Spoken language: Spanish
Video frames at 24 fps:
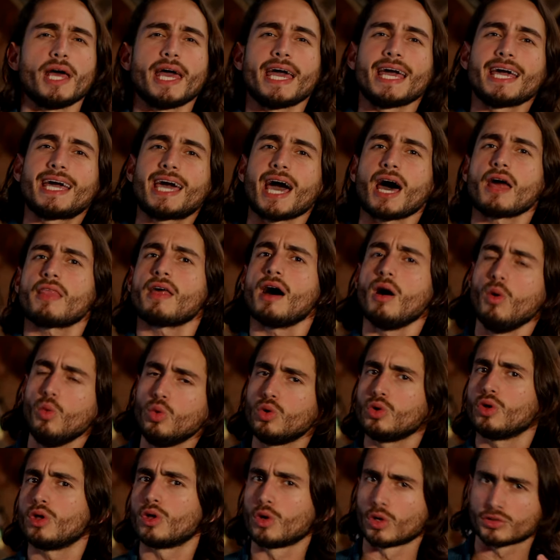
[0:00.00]
en cada
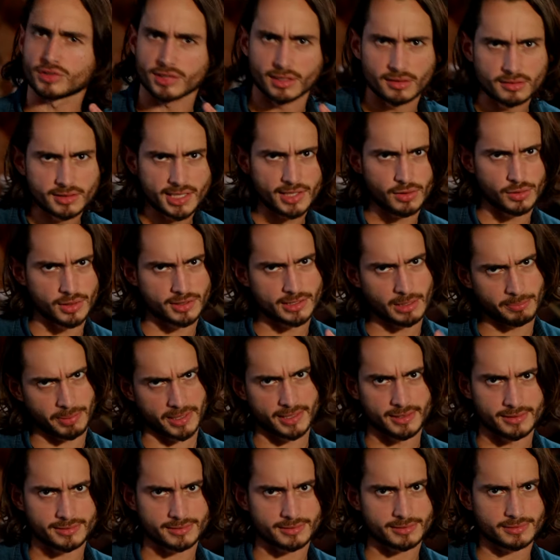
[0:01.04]
uno de los sentidos de este
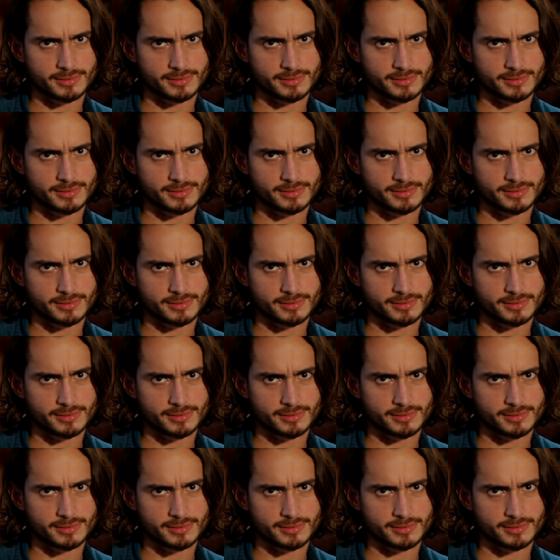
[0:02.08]
país.